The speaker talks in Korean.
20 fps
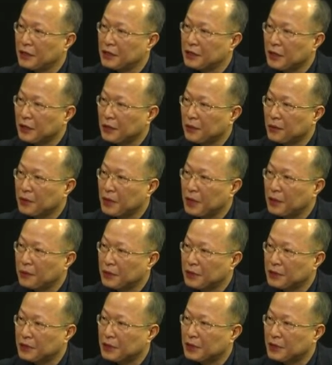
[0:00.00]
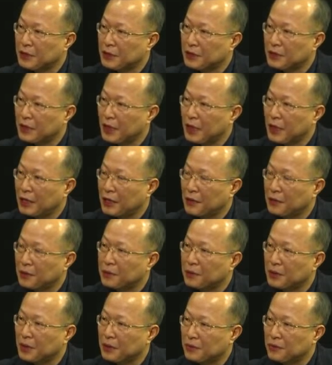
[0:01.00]
작용하고 있을 것이다라고
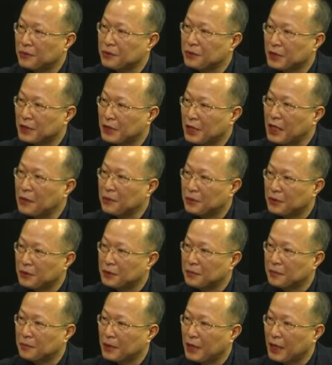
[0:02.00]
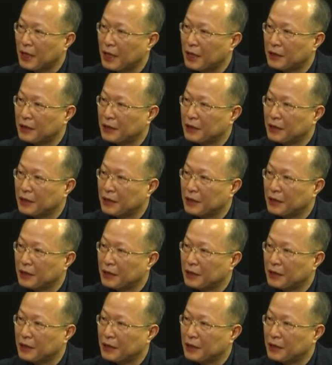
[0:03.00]
우리가 추정을 하고 있습니다.